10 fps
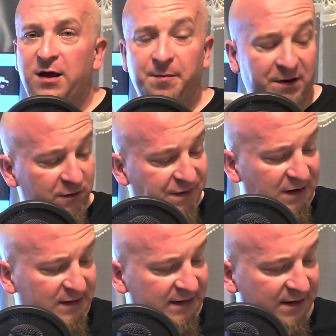Bardzo
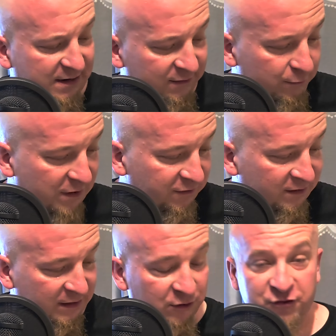fajna ta gierka jest, słuchajcie,
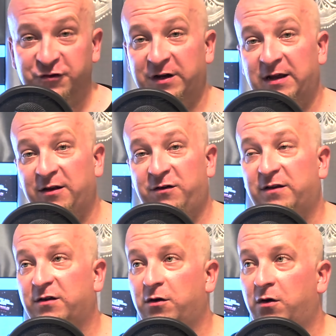dlatego, że
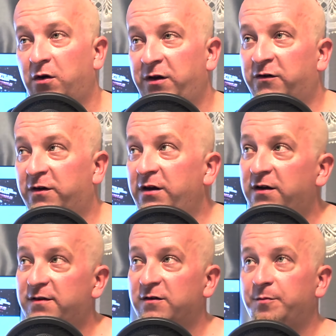dziecko, jeżeli
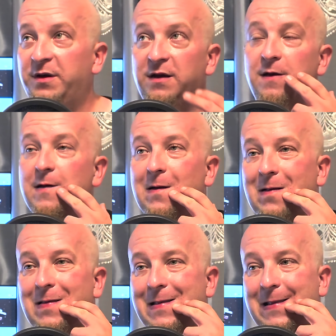chce sobie
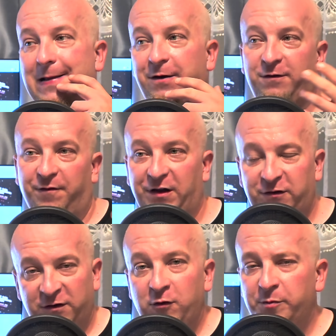mm, rysować,
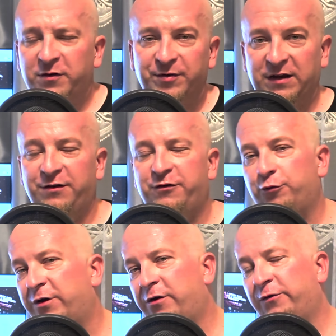jeżeli lubi, są takie dzieci,
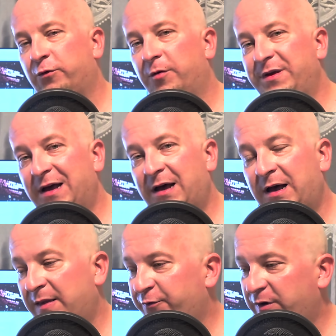które rysują.
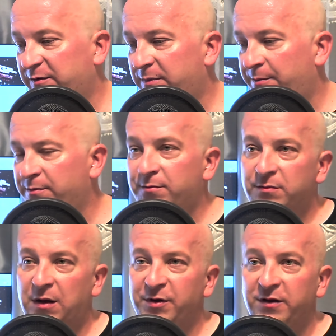Ja na przykład mam,
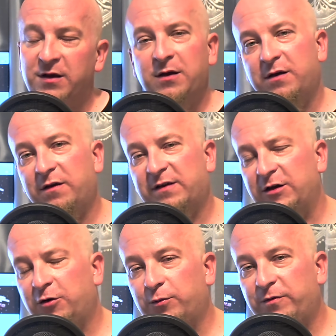mamy y, z
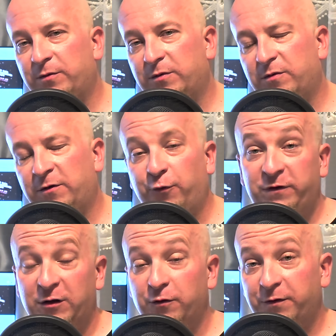Anią dwóch
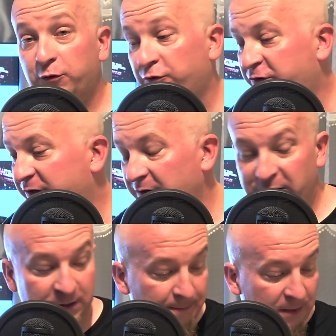synów, którzy
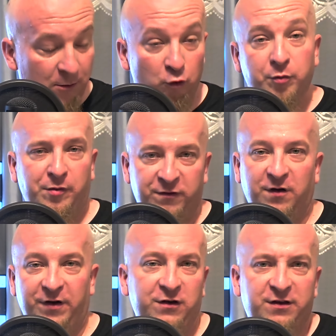lubią
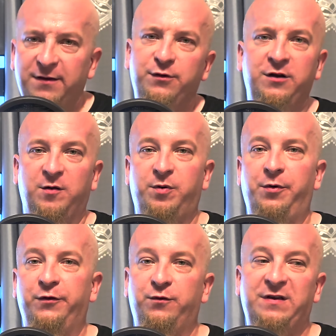rysować, interesuje ich to po
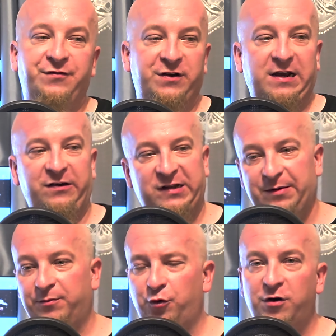prostu. Zawsze jakieś
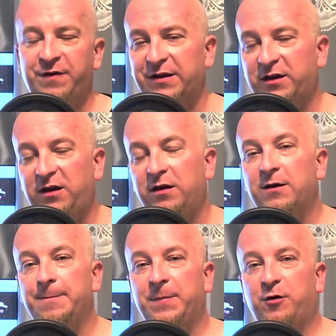tam drukowanki
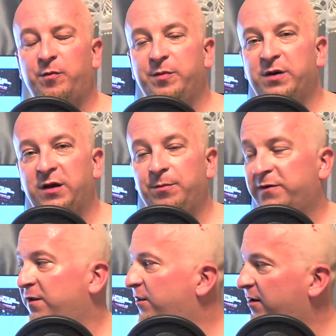robimy im
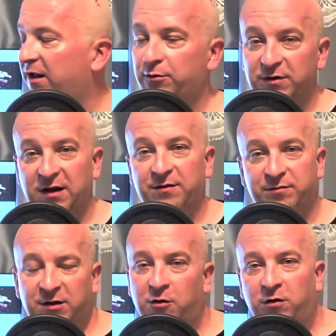z internetu, tak
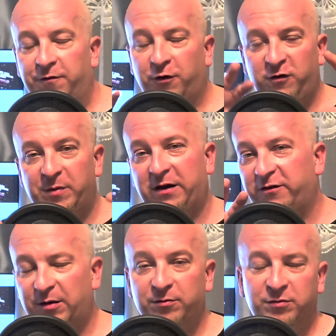na Google wchodzimy, jakieś
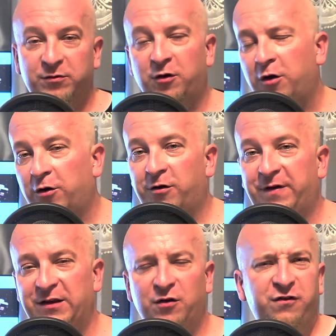tam
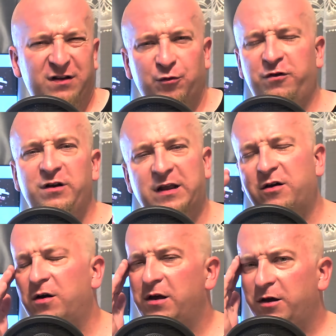kolorowanki. Oni się nauczyli
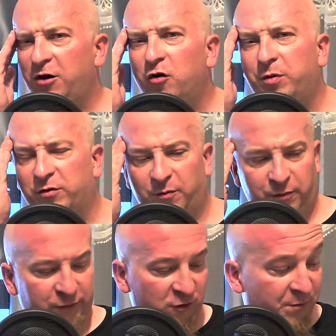tego i lubią to po
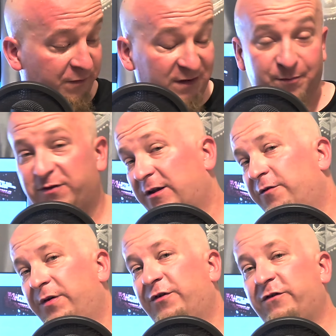prostu robić, więc
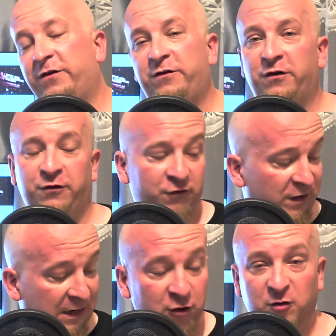postanowiłem, że jeśli coś, coś
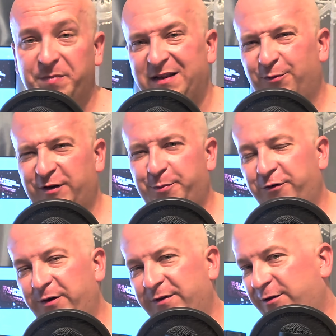takiego dopadnę, bo
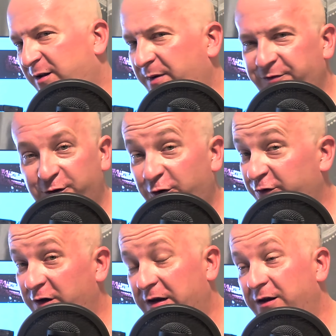zapłaciłem za to naprawdę
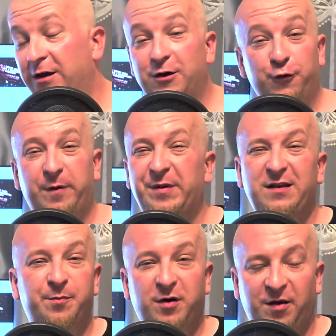grosiki. Już wam
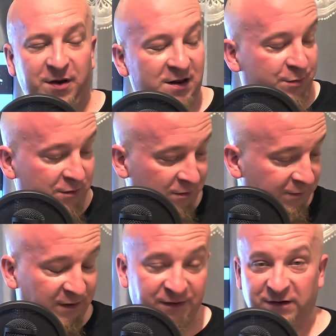nawet nie powiem ile, bo
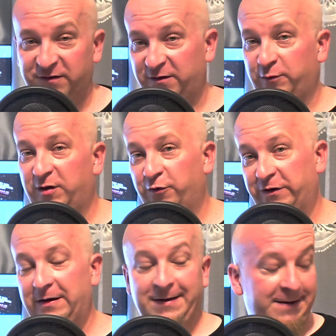za 20 zł
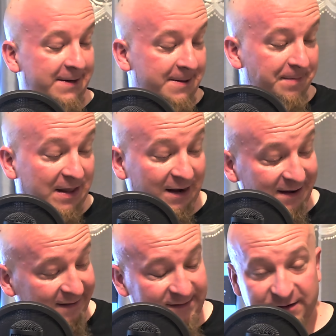może ale
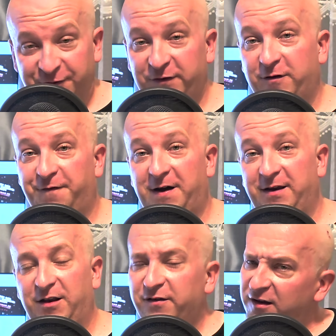jest y, wszystko
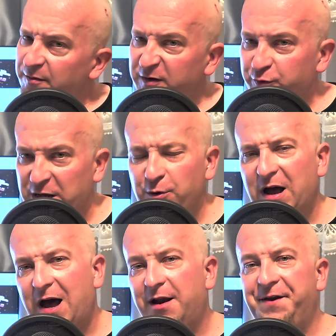fajnie, niestety bez
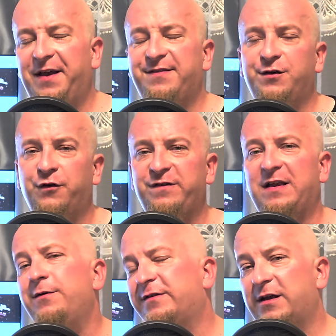pudełka, ale jest,
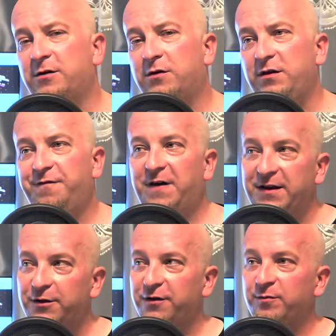korzystając z tego i
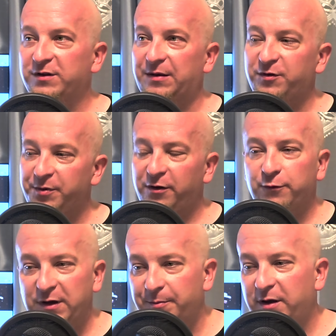fajne to jest, bo tam sobie
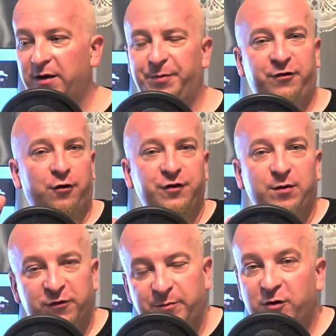rysujemy, pieczątki
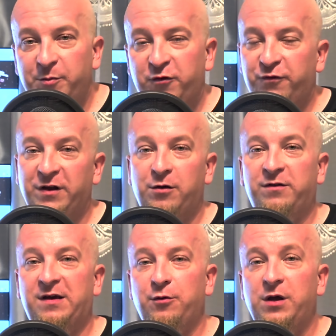możemy robić różnego
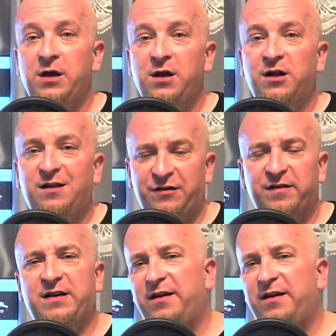rodzaju. Dla dziecka